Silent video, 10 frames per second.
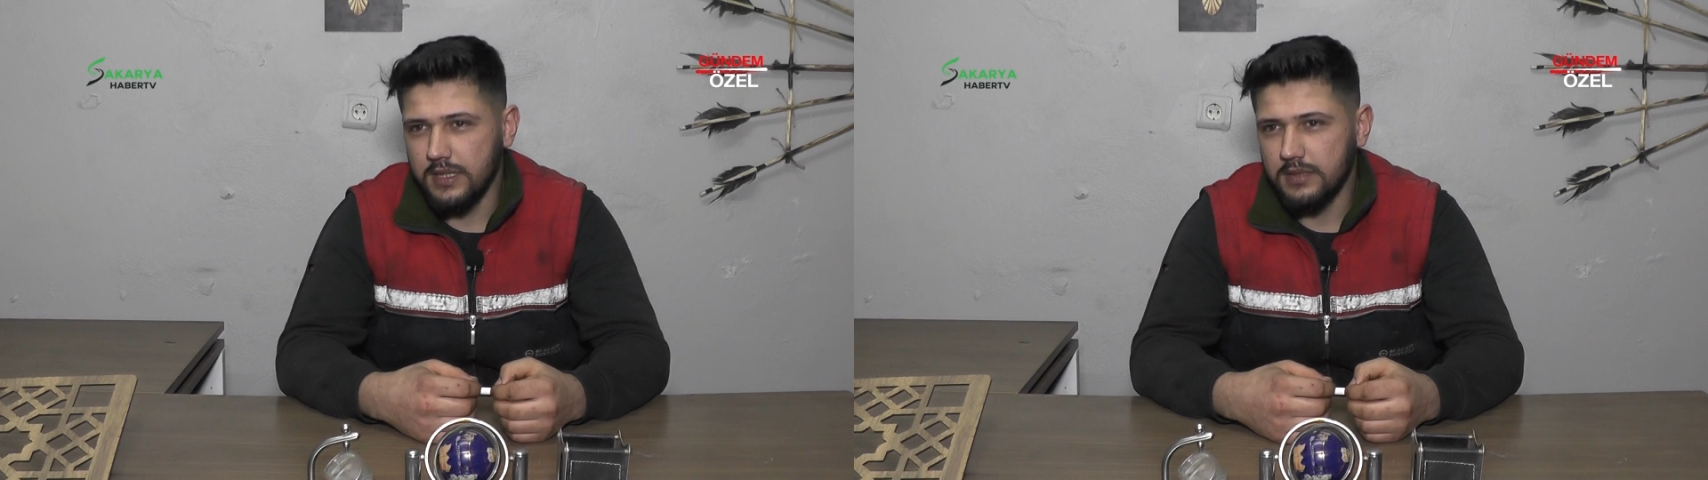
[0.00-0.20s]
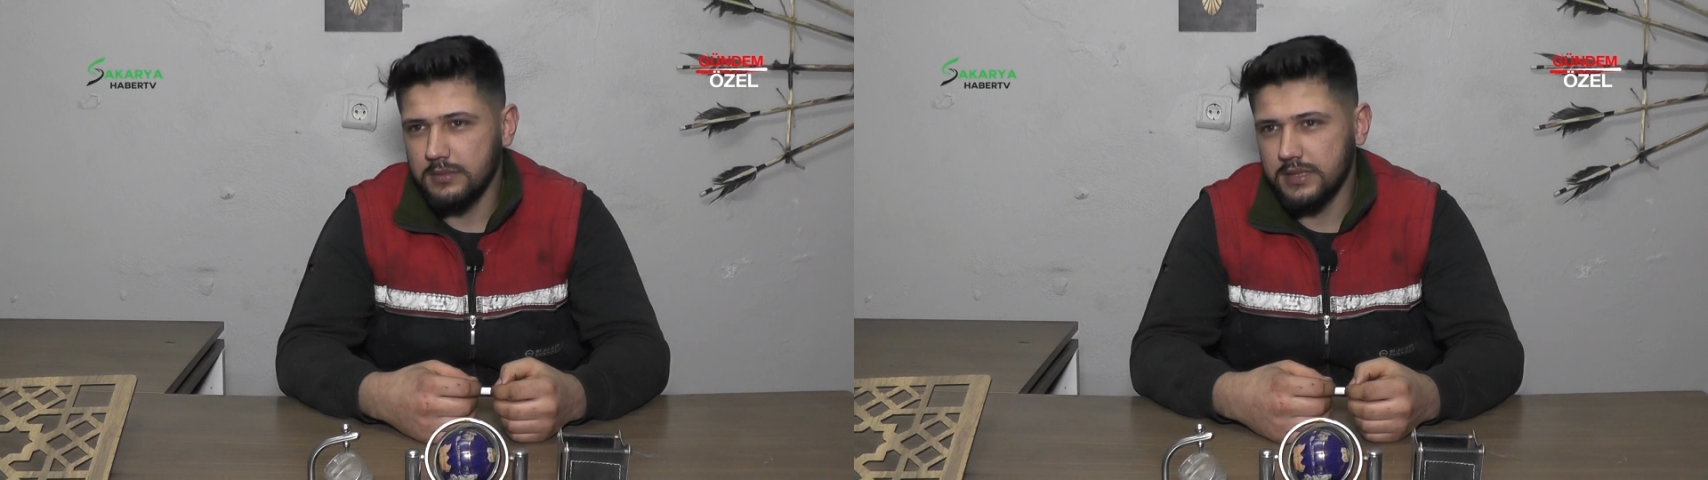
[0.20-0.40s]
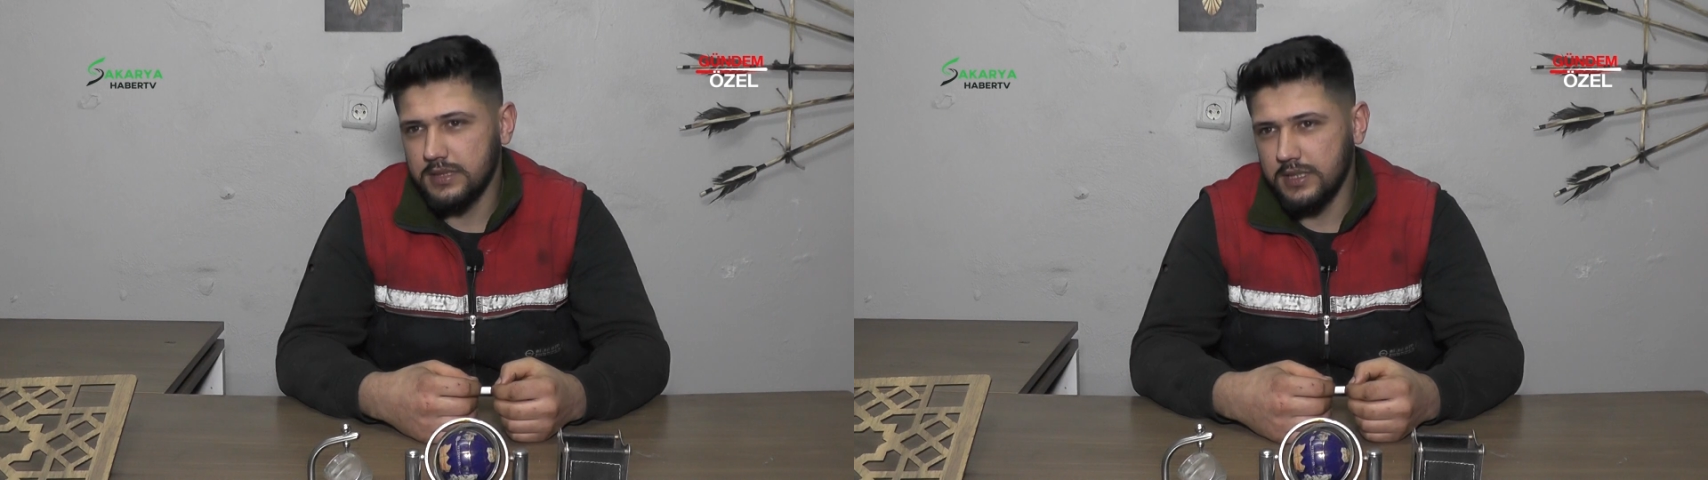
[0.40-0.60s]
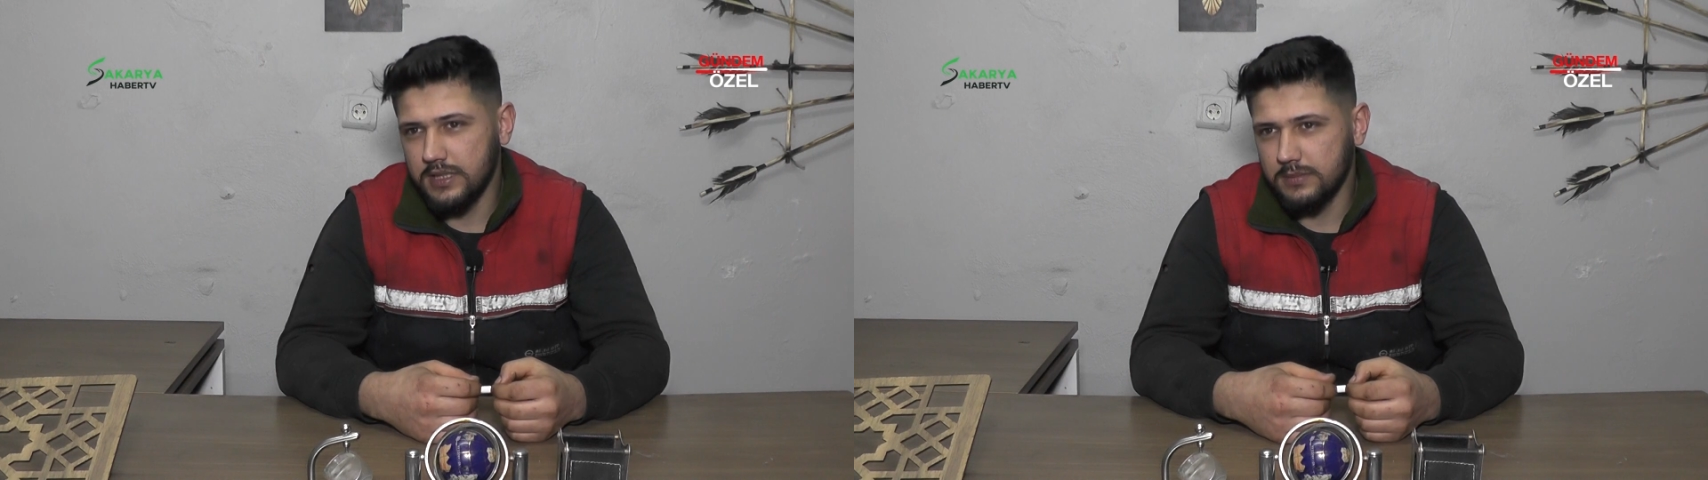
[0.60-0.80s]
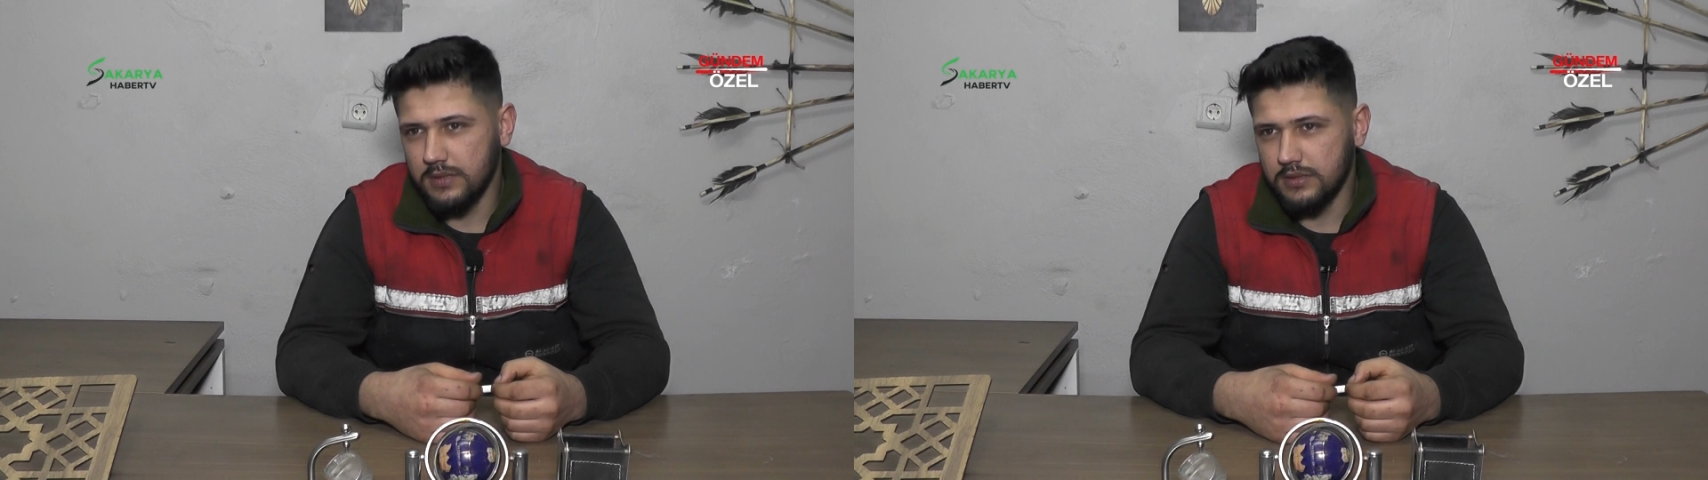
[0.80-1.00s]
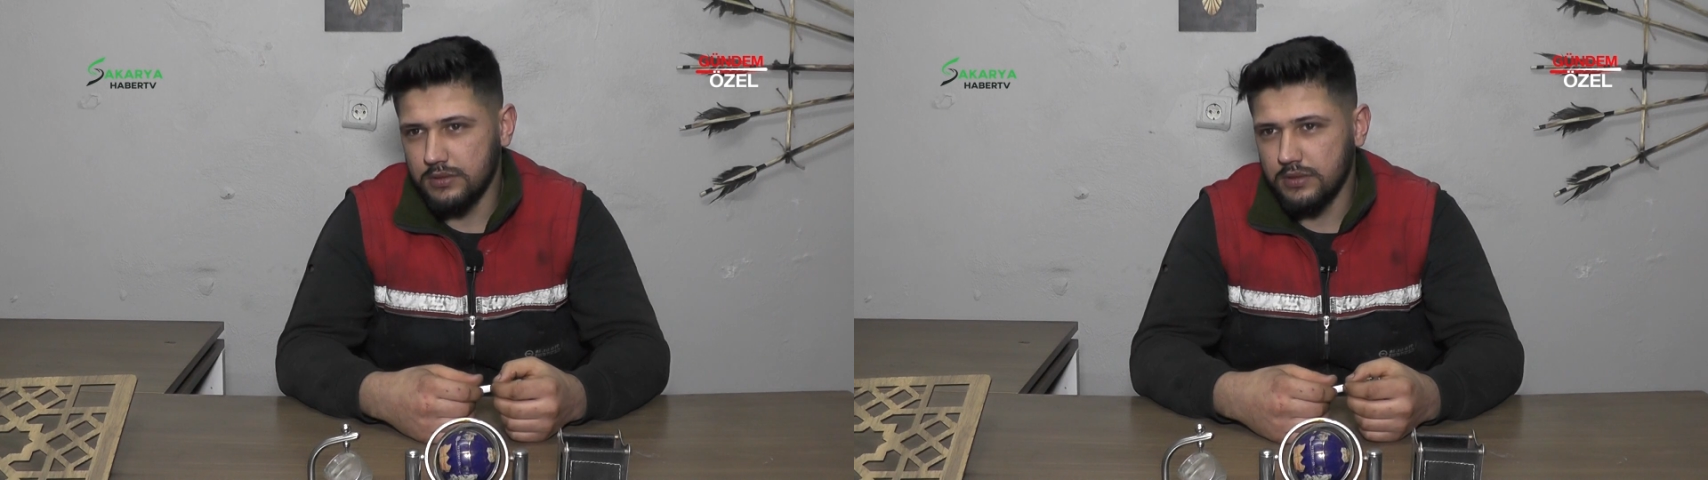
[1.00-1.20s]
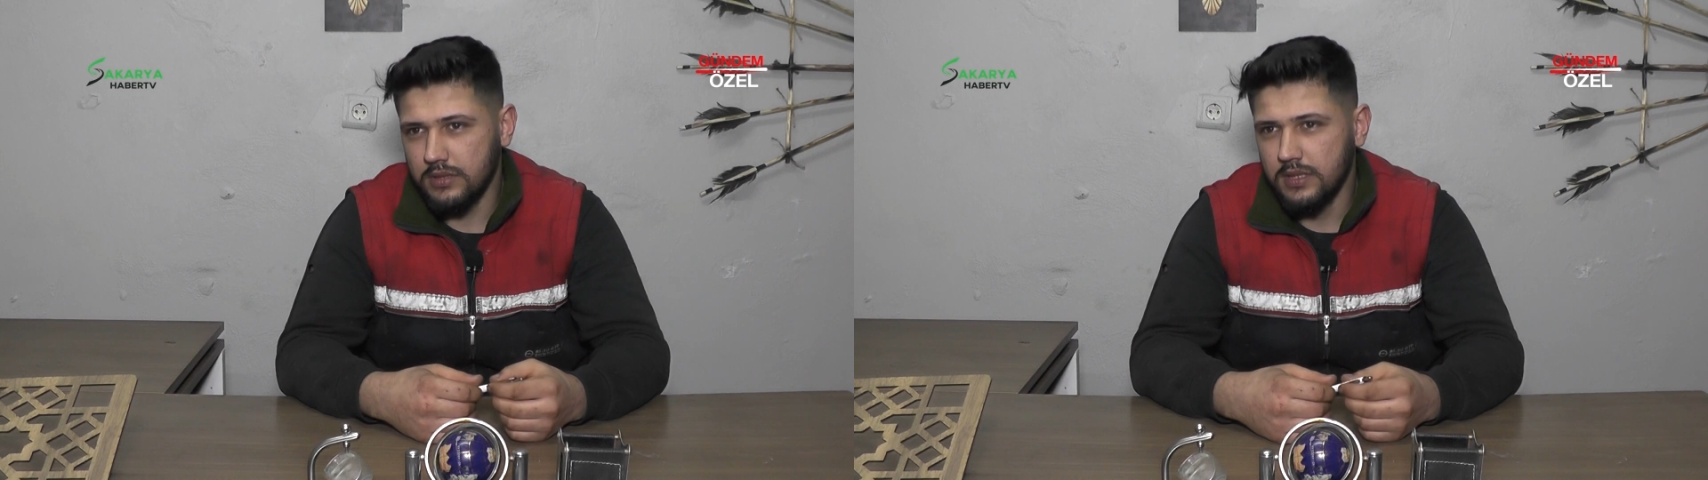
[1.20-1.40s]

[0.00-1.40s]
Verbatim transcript: arabalara cihaz bağlanıyor.